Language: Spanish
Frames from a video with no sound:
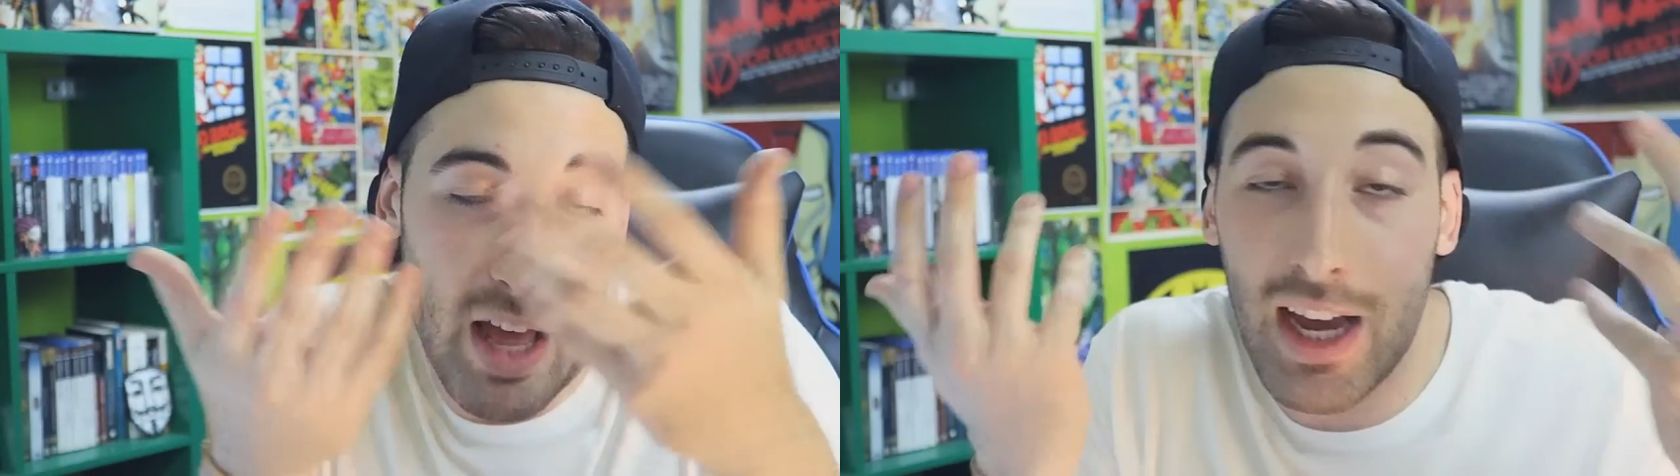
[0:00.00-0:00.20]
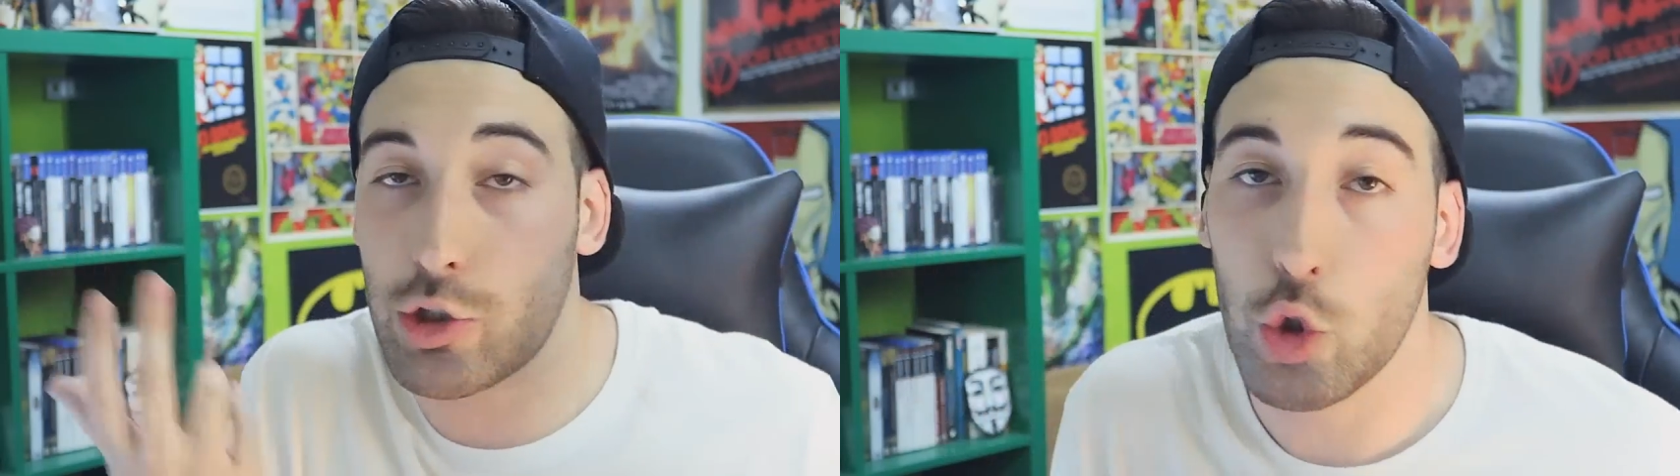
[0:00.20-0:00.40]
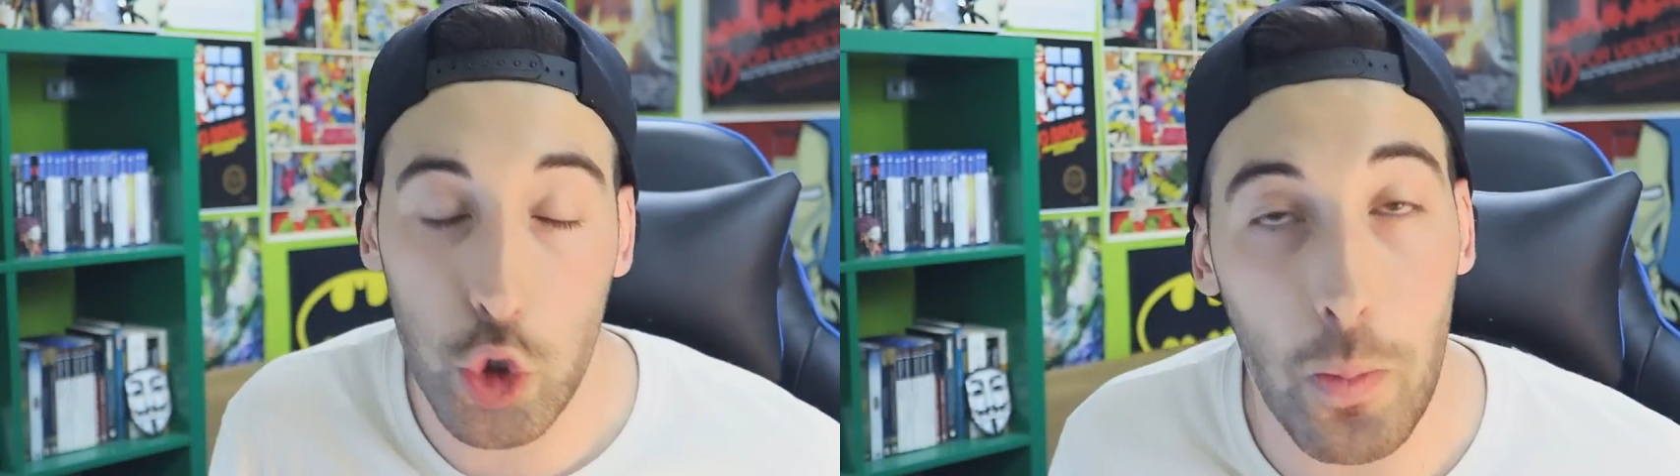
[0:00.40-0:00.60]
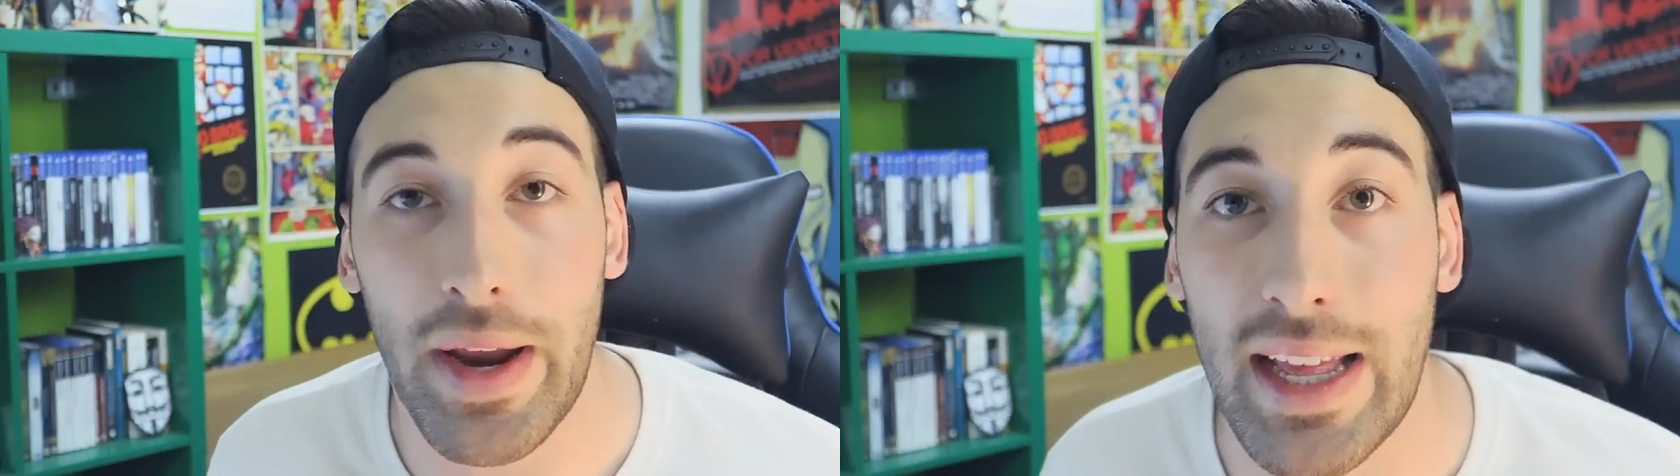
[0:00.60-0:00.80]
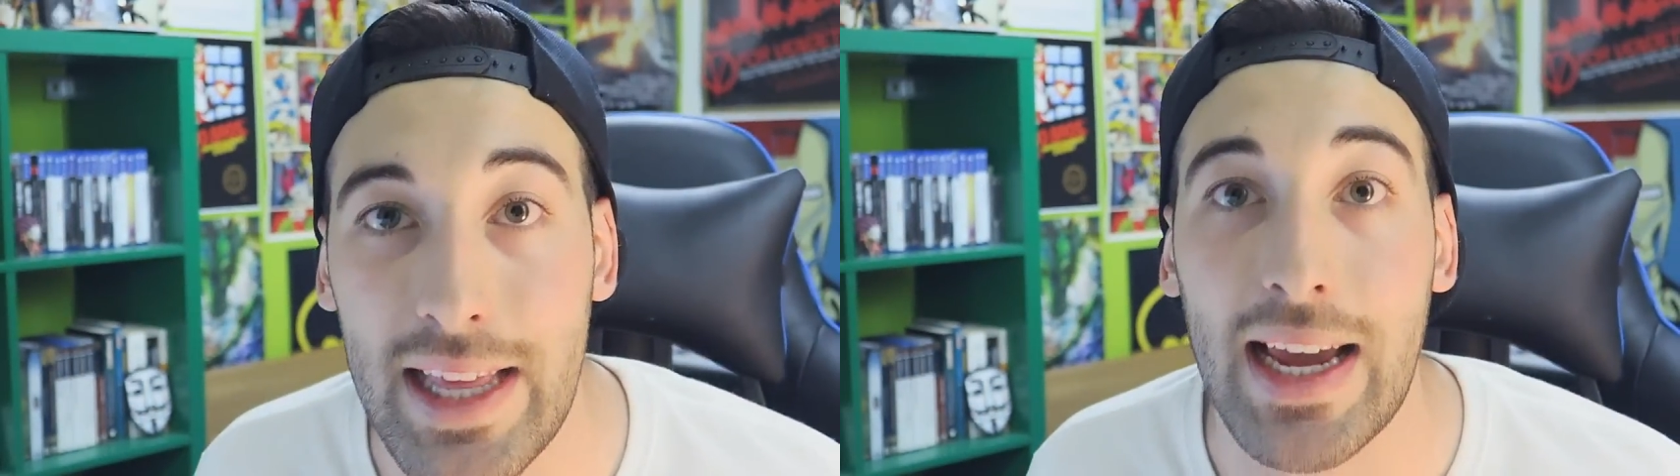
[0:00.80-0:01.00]
hagas tu
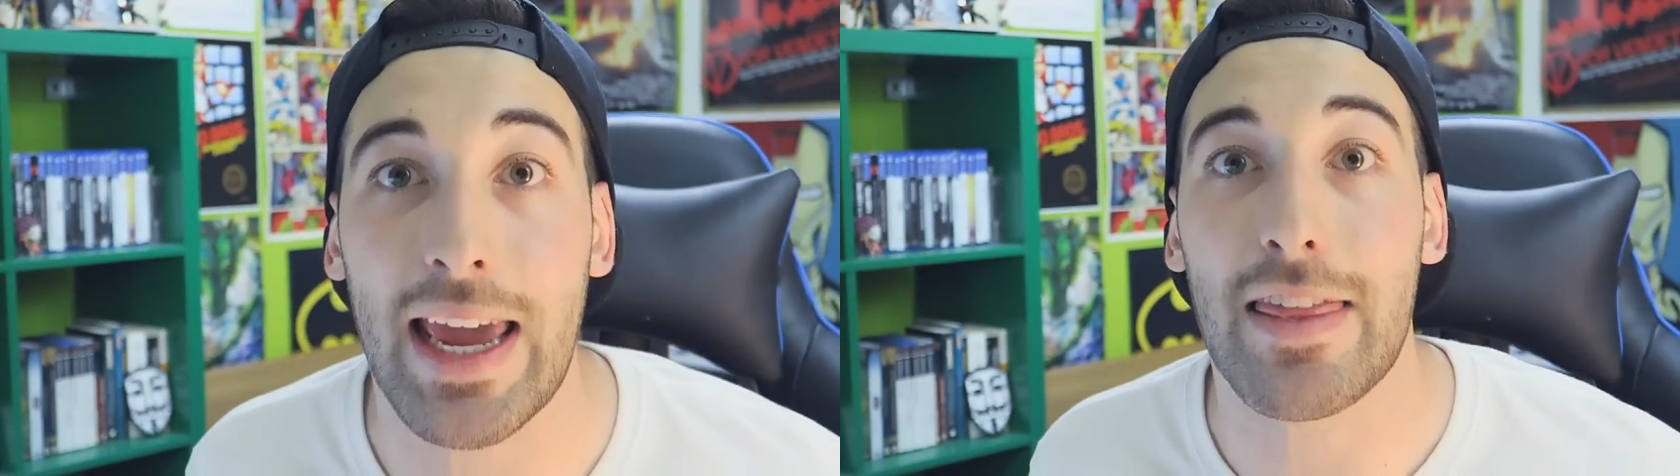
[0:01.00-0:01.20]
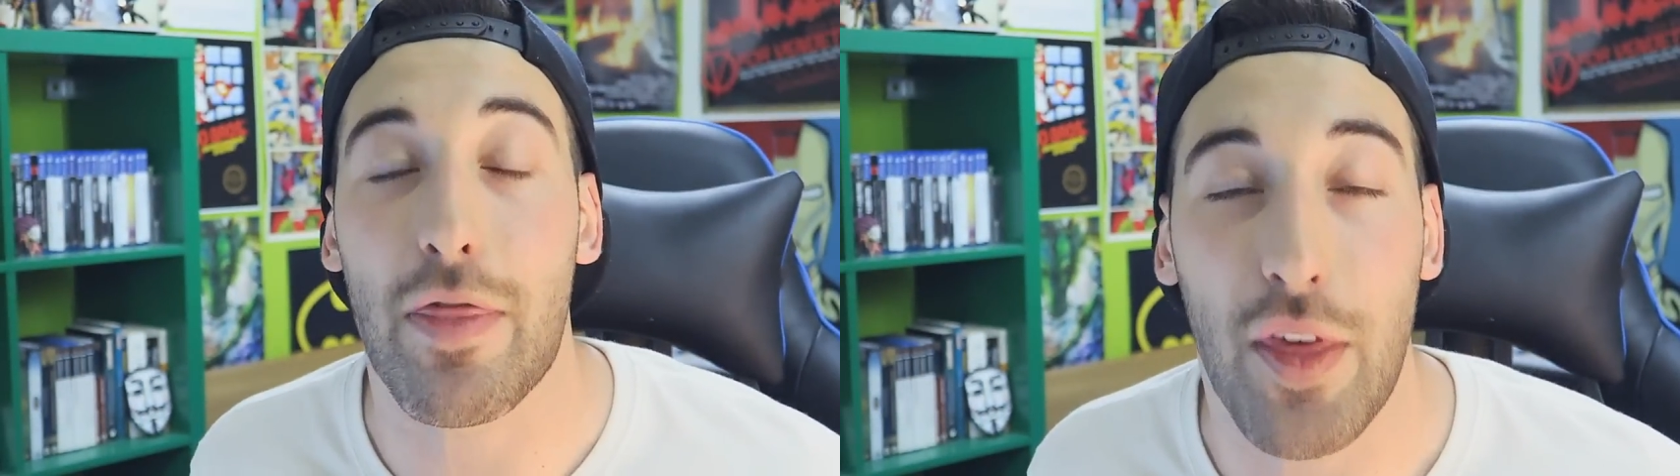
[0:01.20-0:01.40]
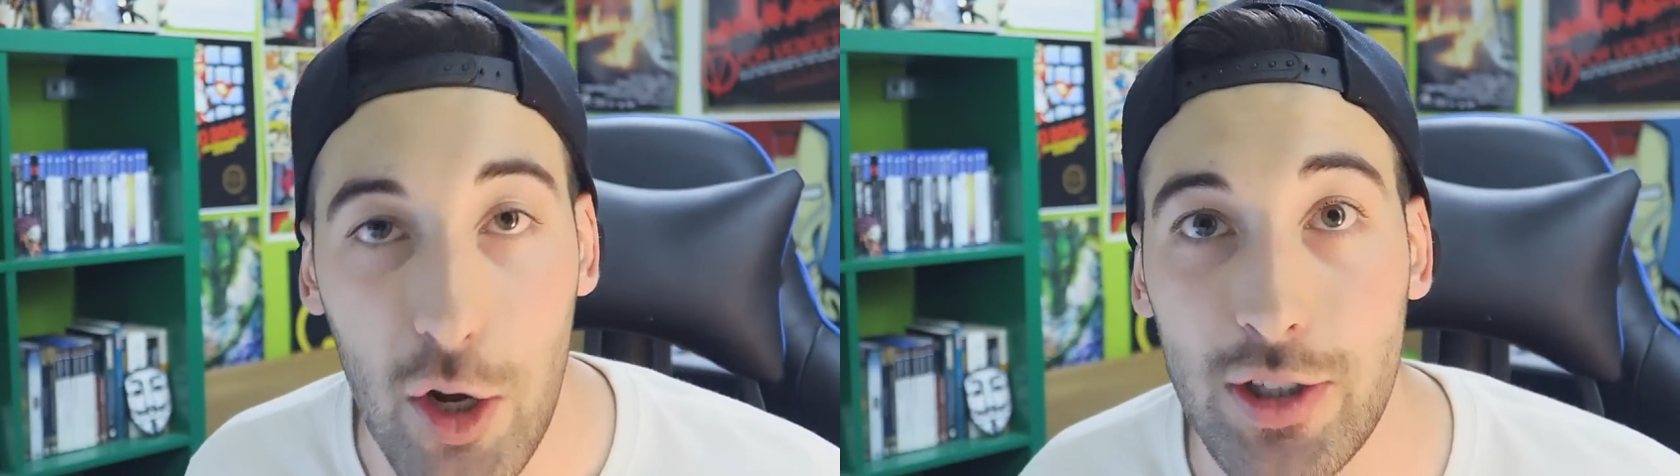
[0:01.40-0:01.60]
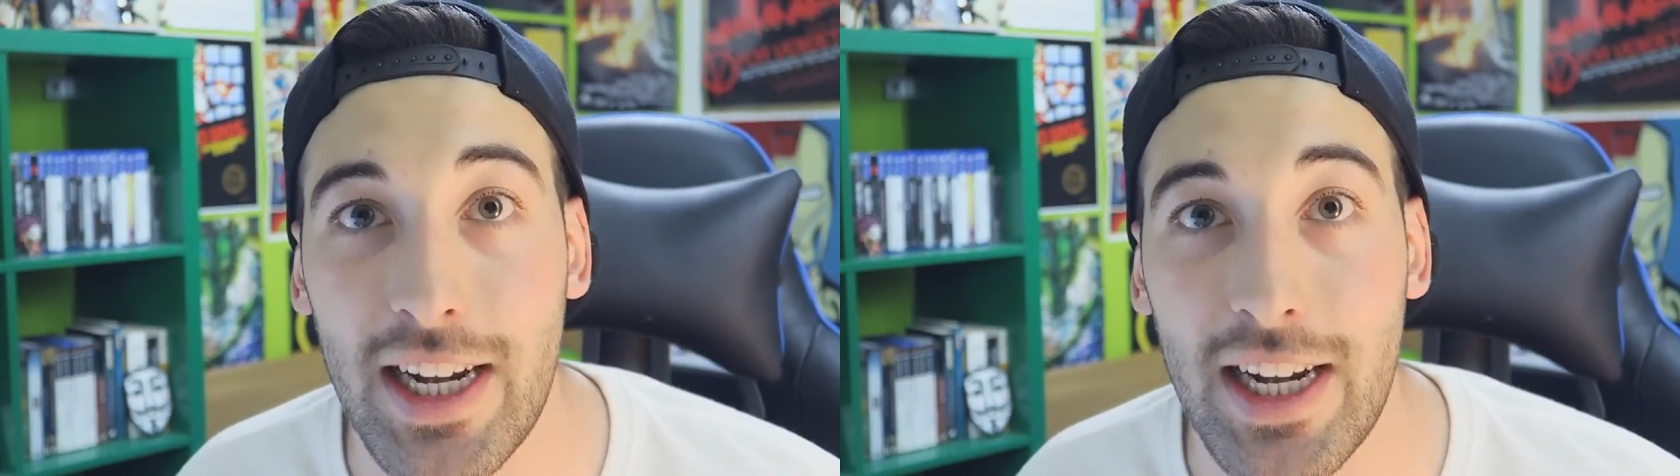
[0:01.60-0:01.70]
super ataque de cero